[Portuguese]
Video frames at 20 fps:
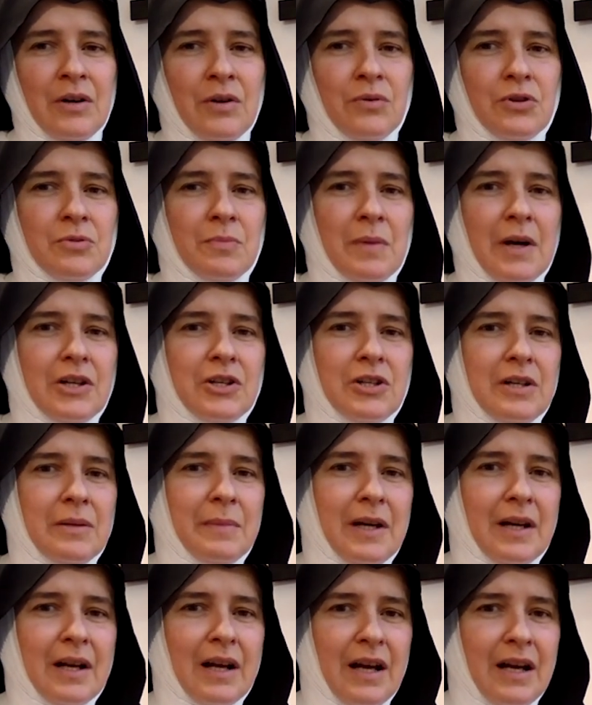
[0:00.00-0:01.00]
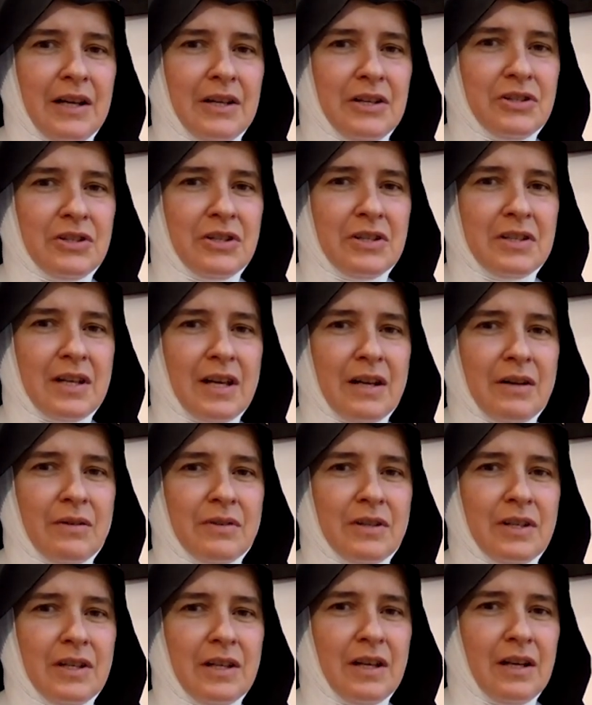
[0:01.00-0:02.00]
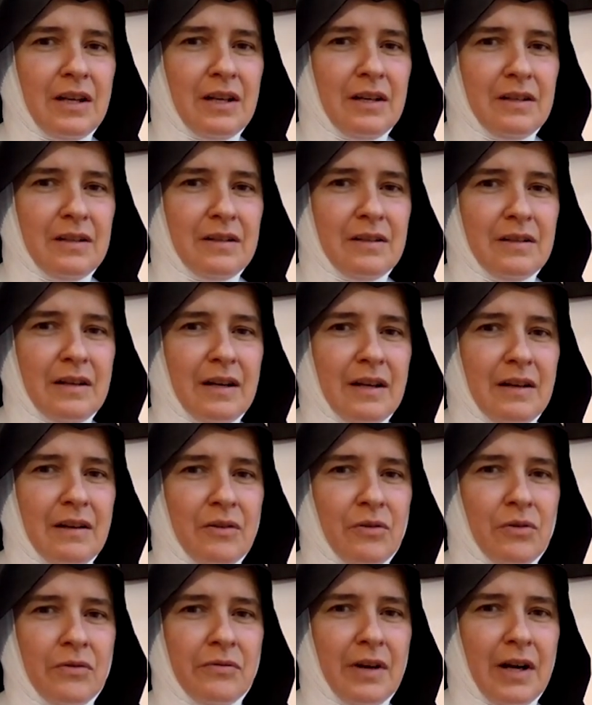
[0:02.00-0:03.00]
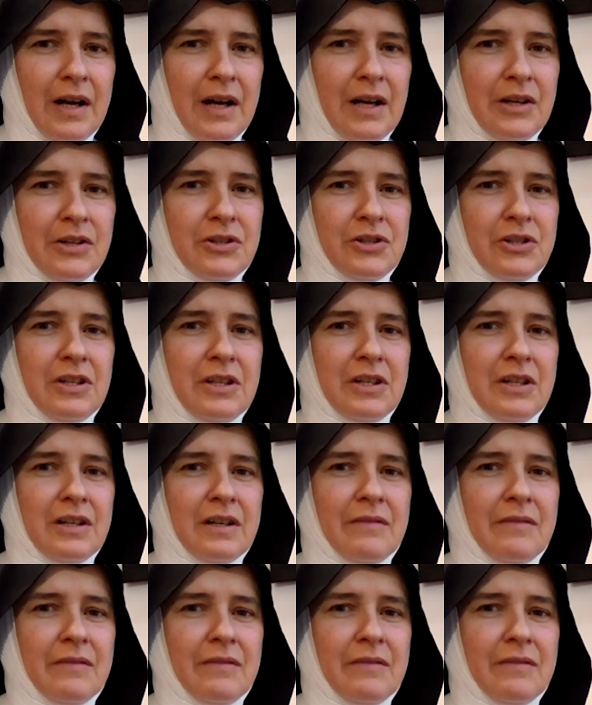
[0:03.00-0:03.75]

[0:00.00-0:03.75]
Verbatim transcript: Os mais liberais disseram que ele era covarde e que,